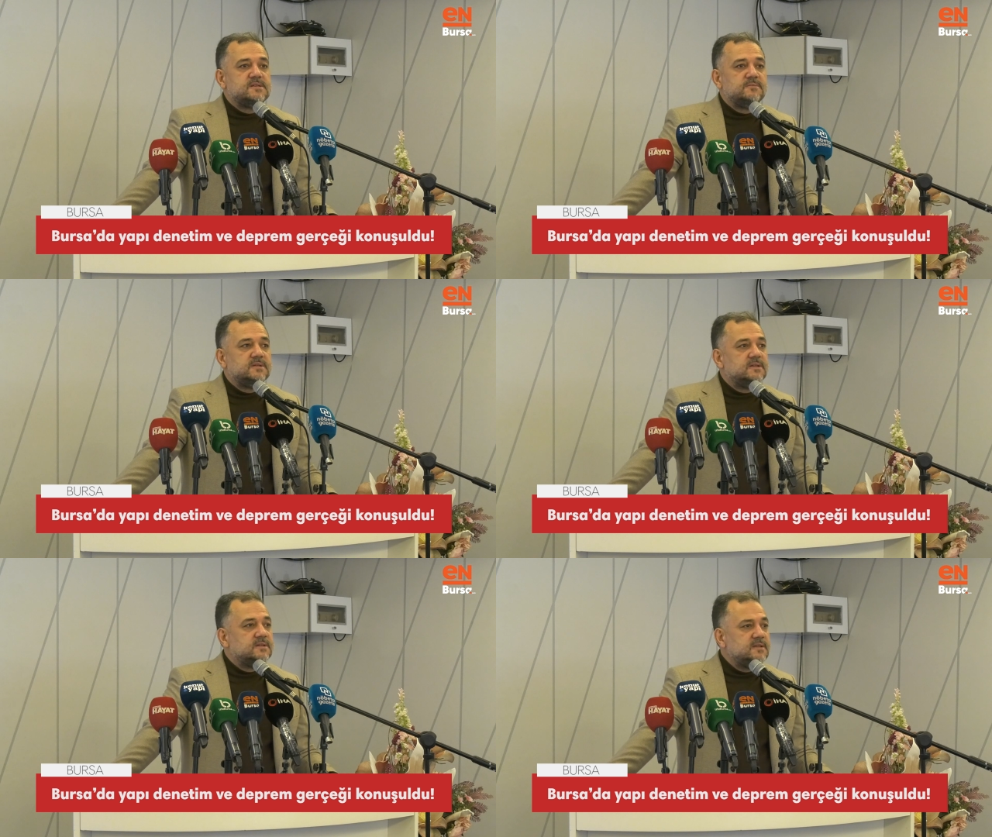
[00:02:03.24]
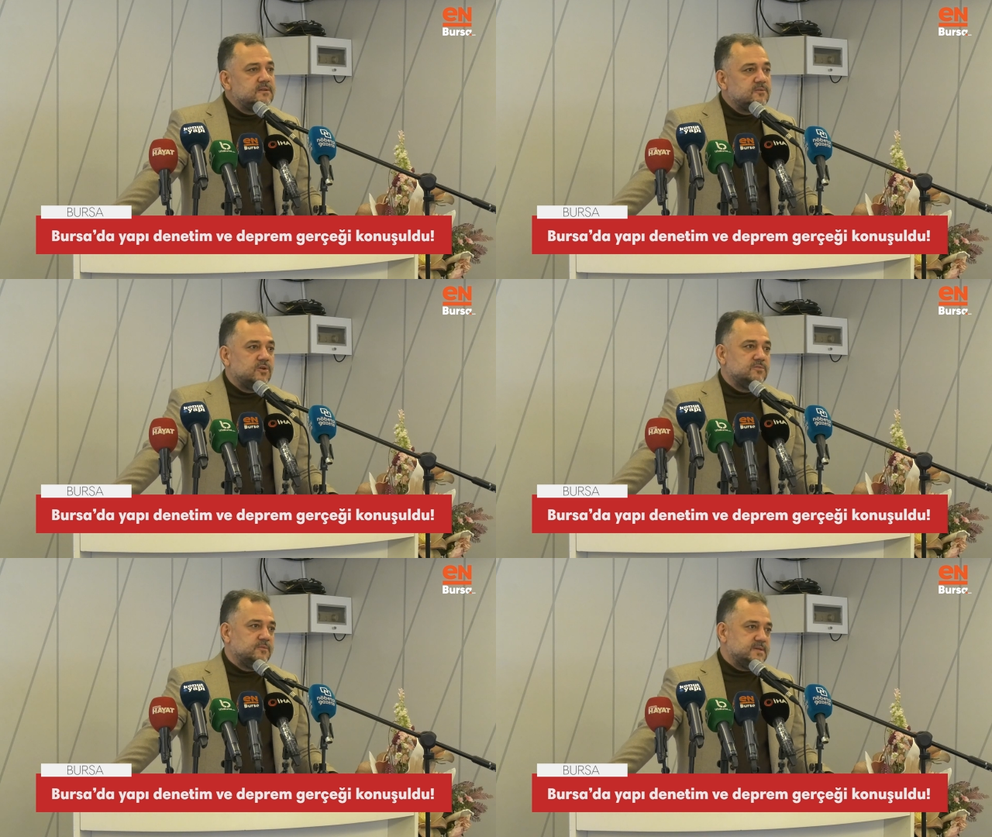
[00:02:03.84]
zeminlerinin
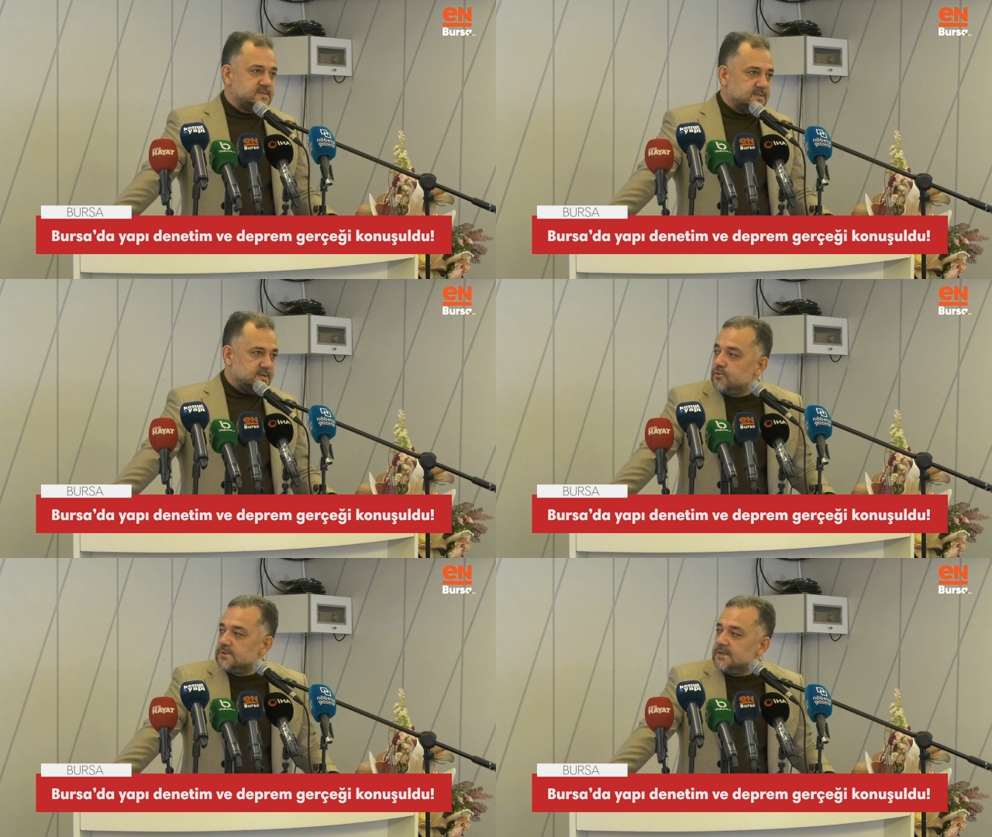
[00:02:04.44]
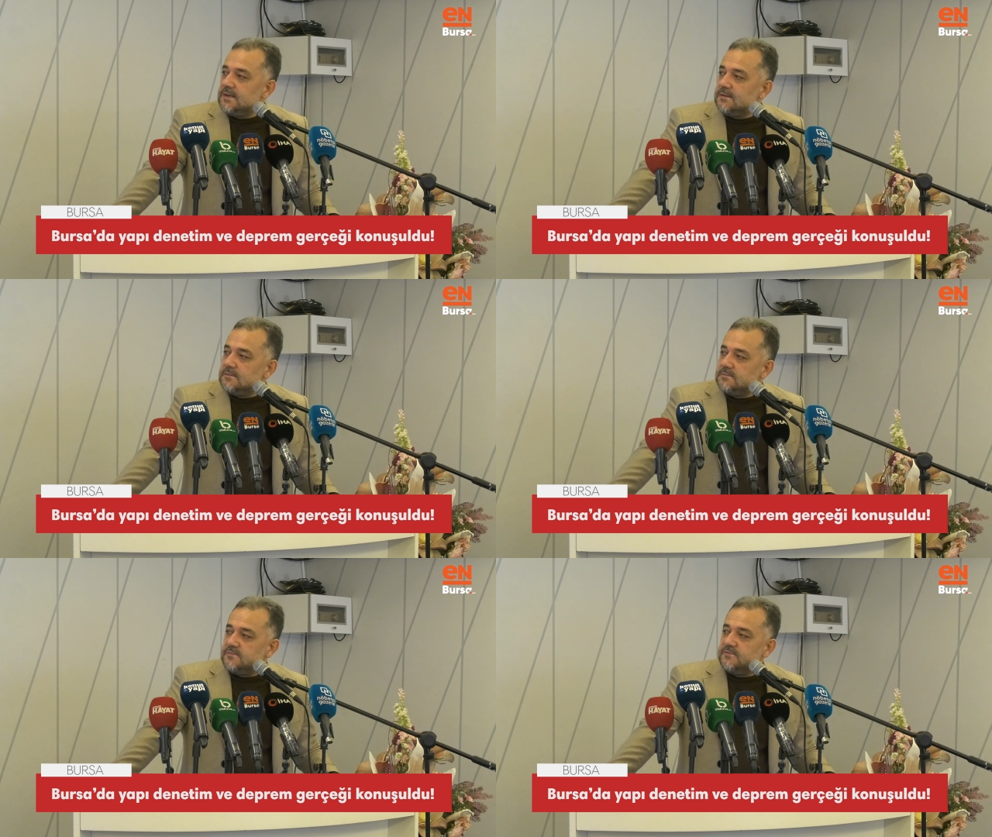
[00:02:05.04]
olmamasından. Burada
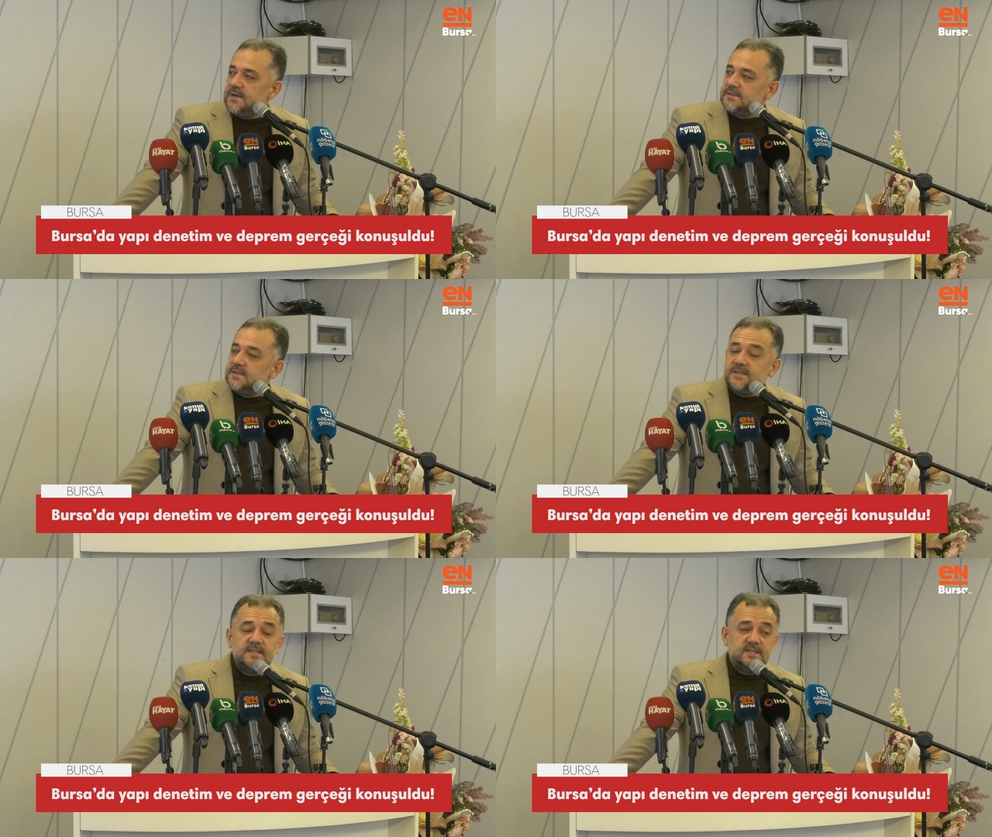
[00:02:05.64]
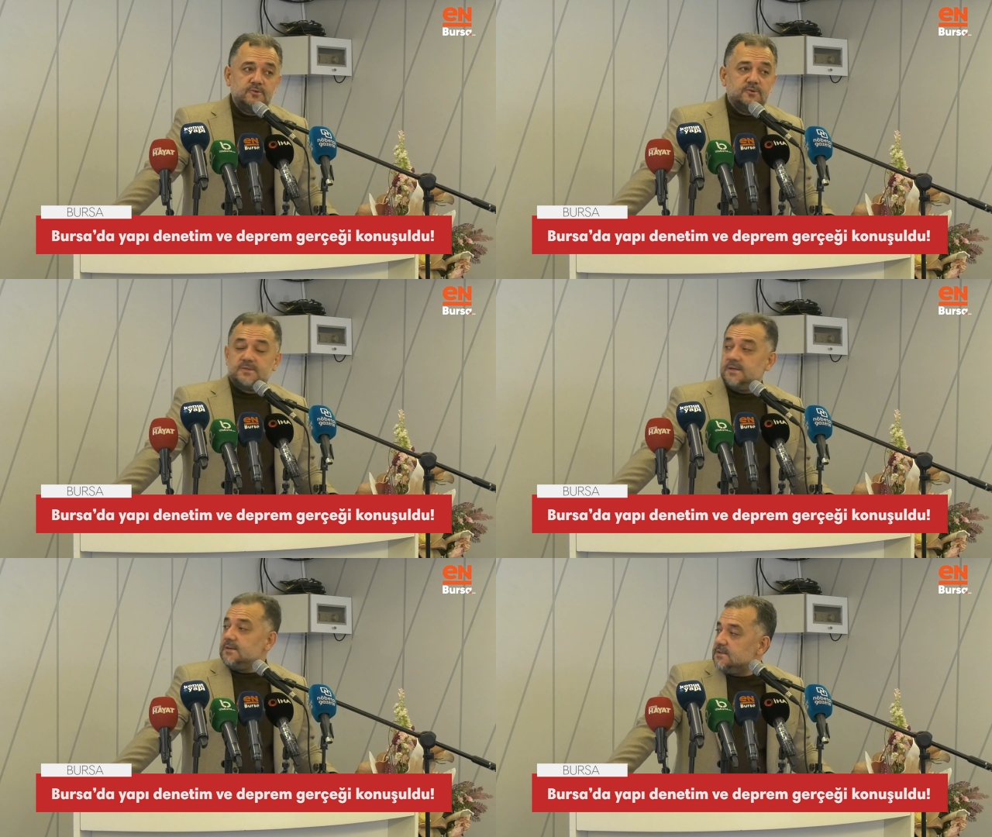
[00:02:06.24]
Van'da
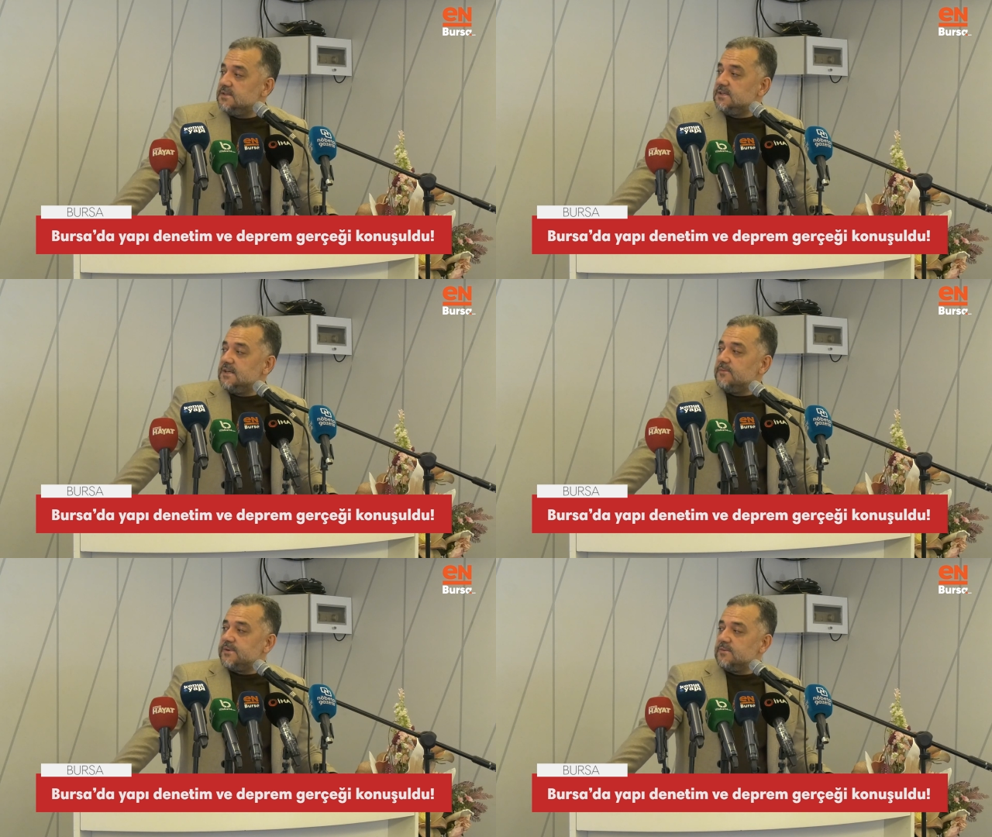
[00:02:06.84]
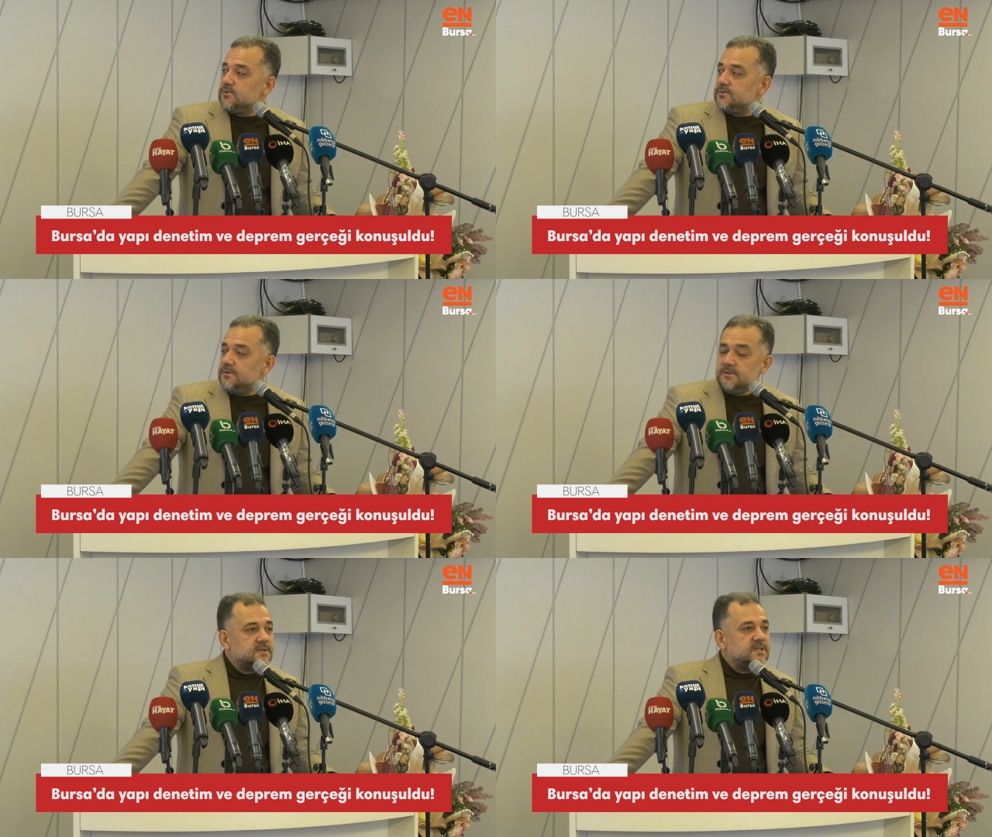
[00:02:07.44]
7.2 deprem oluyor.